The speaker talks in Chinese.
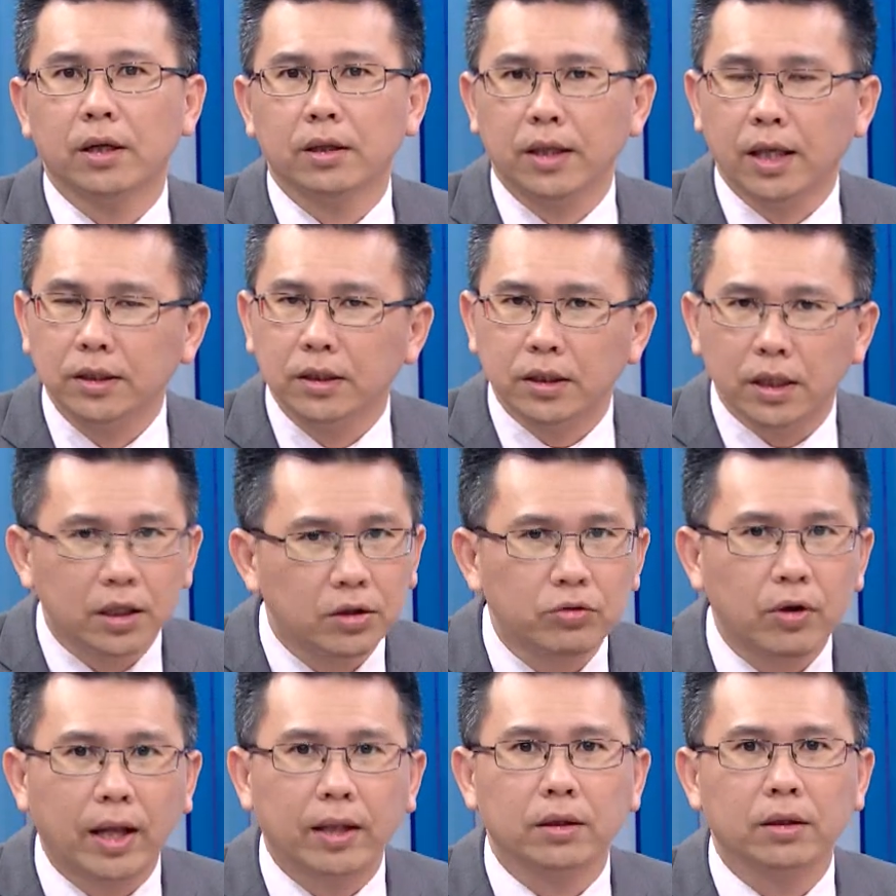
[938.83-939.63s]
但是一
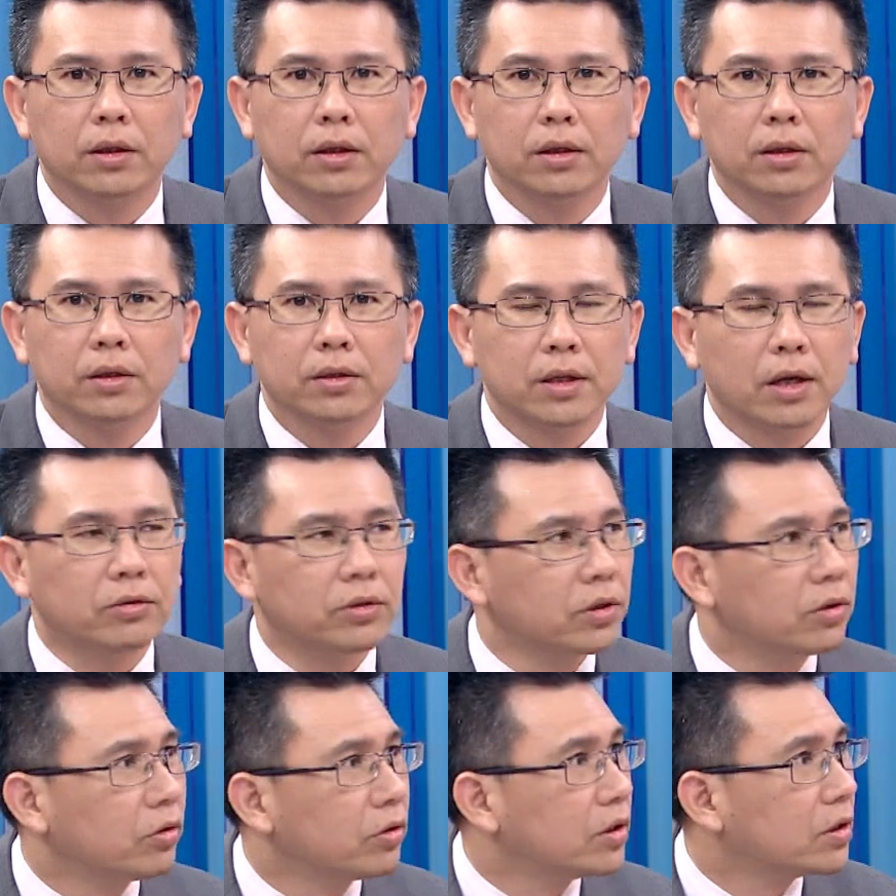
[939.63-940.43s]
转，少
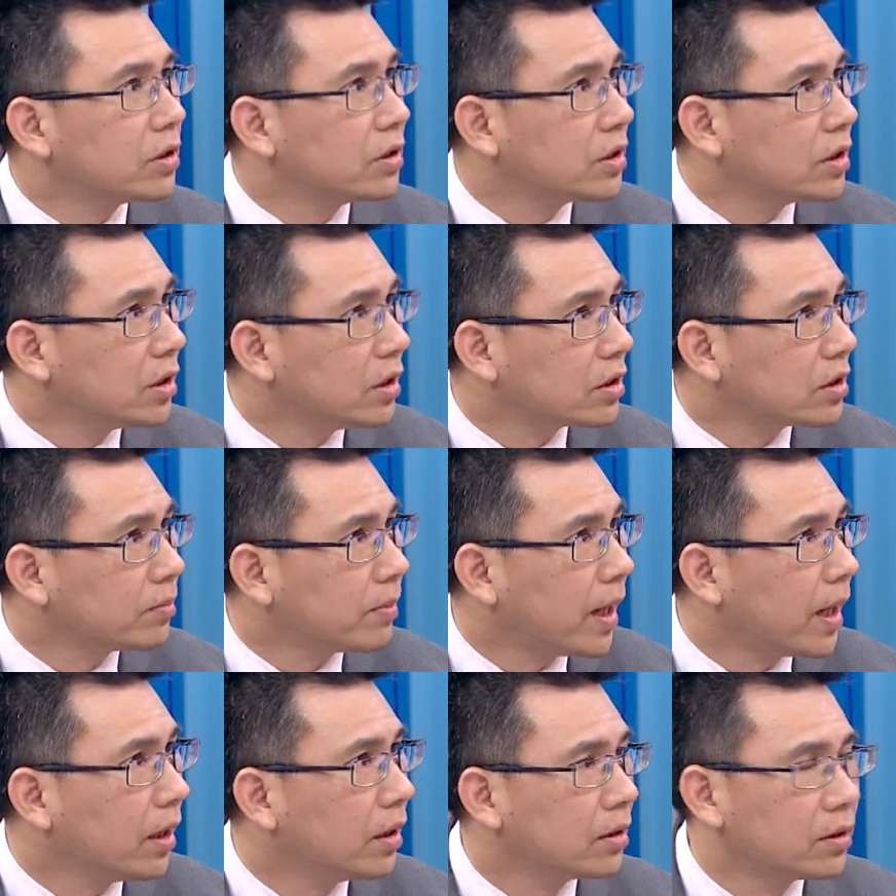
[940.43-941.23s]
则都是十几、二十
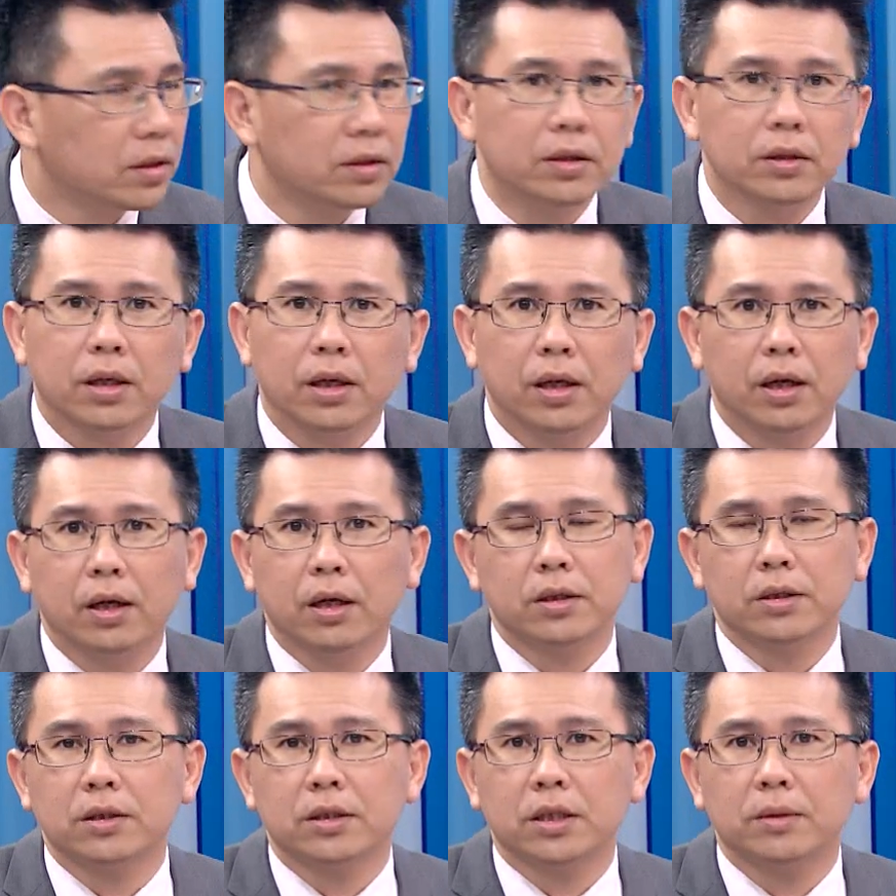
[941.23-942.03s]
趴，甚至
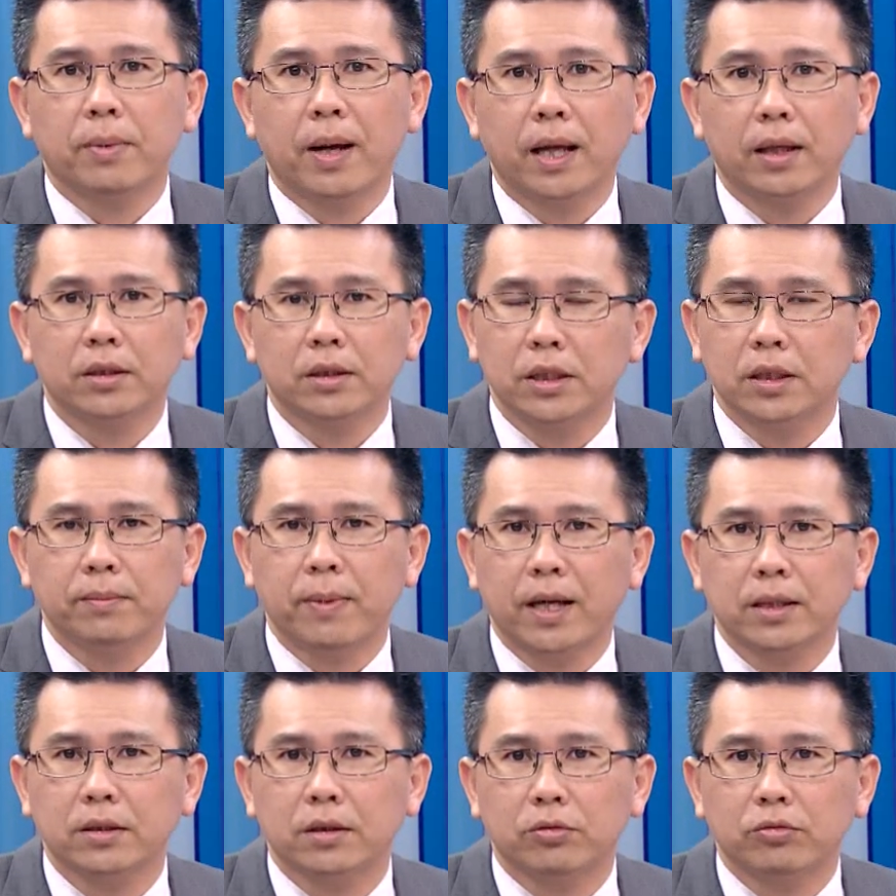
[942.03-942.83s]
二十几趴、七
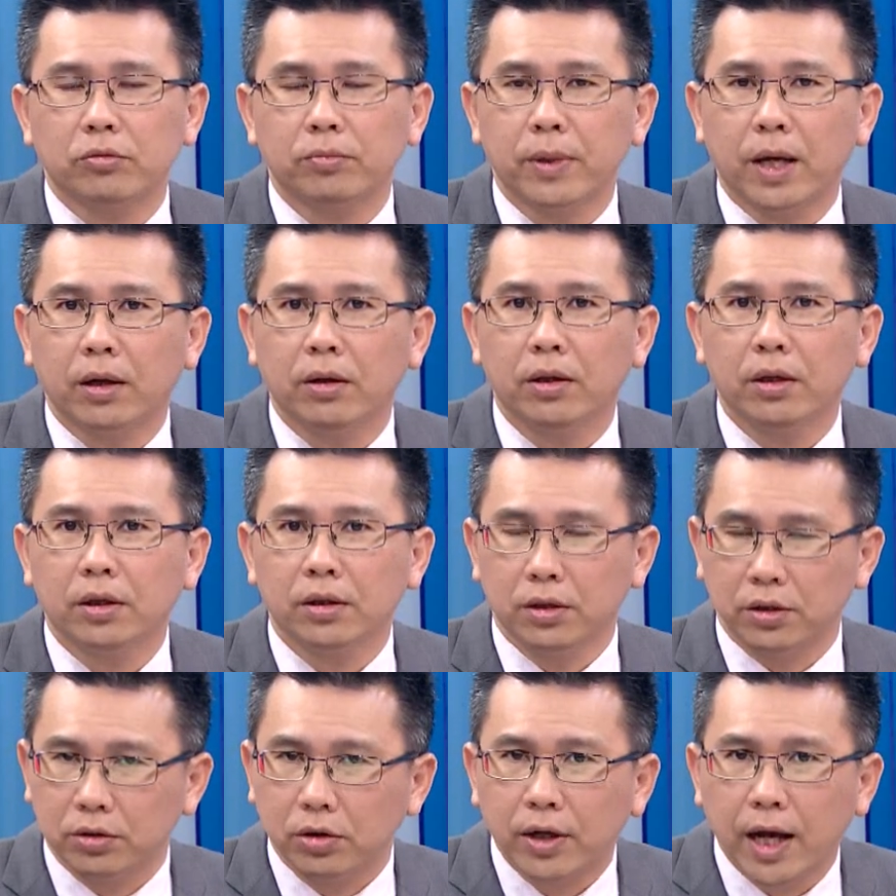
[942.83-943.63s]
八成的股票，
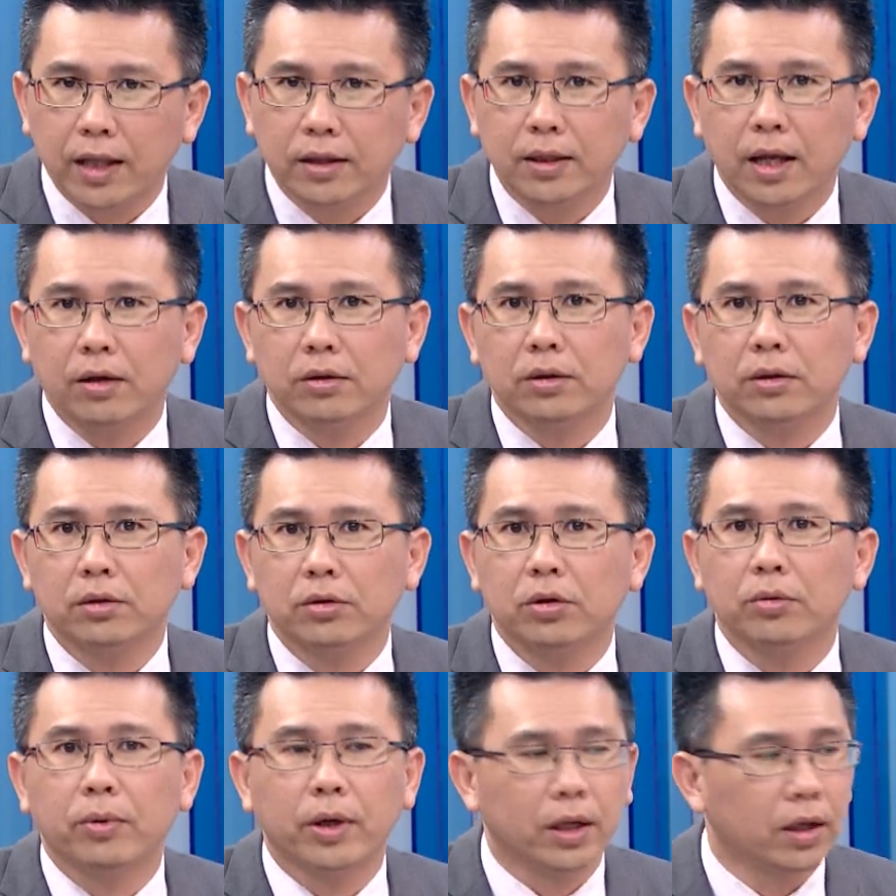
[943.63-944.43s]
你都看到的，
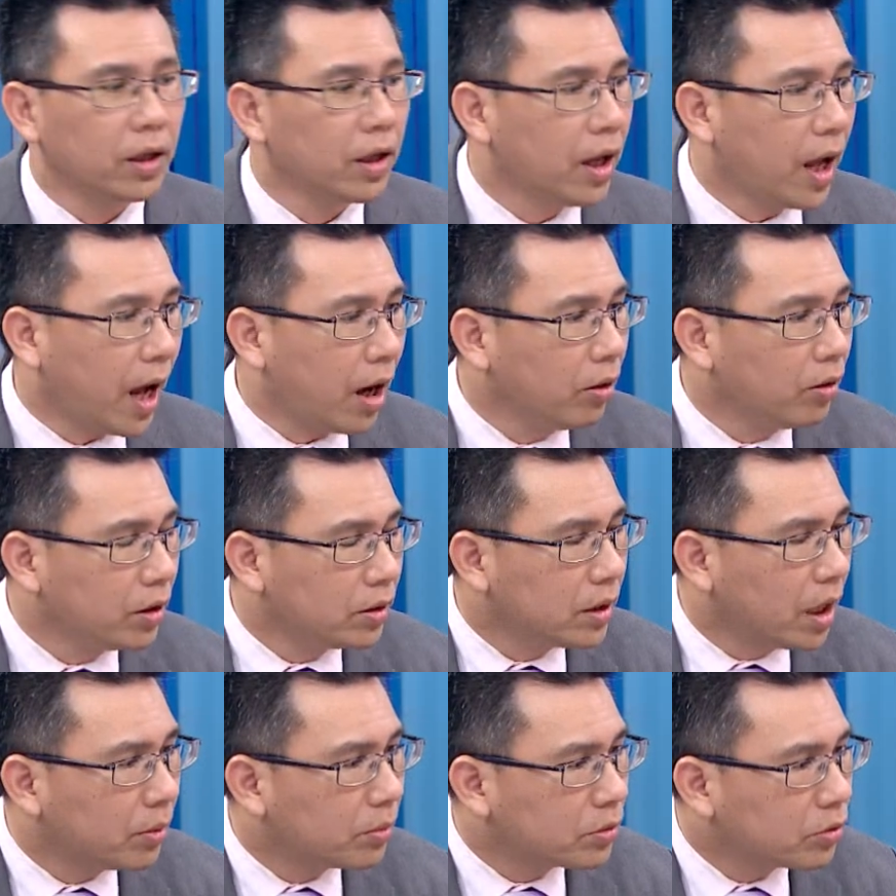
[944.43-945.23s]
对不对？好，
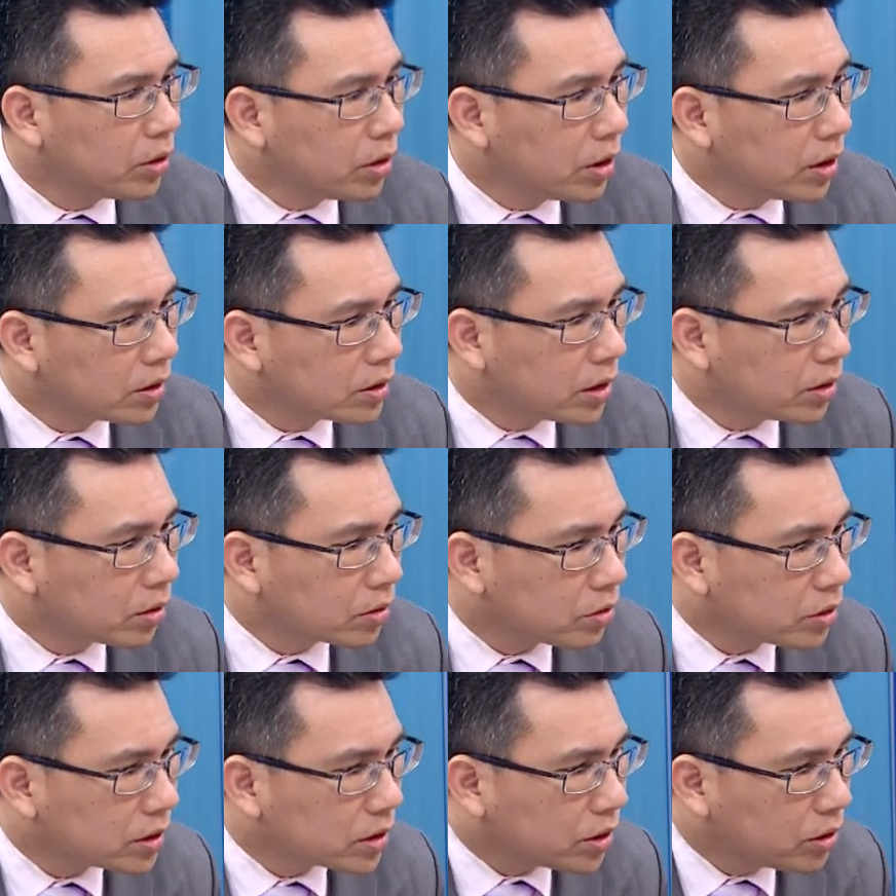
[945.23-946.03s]
那我们说这
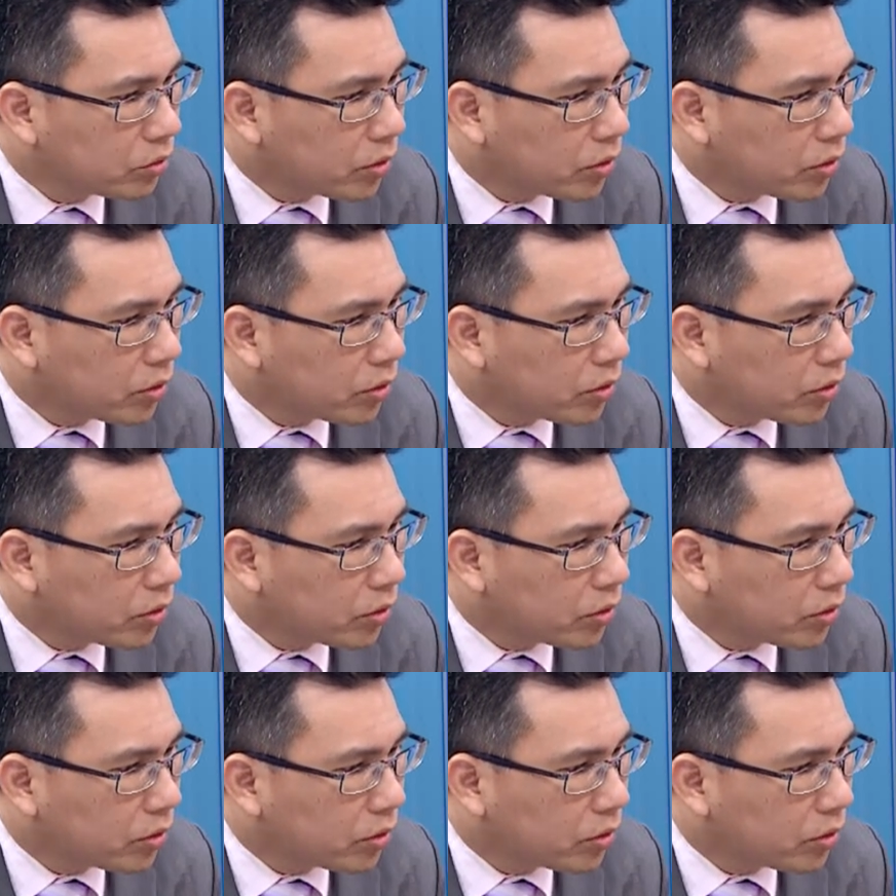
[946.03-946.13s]
种就是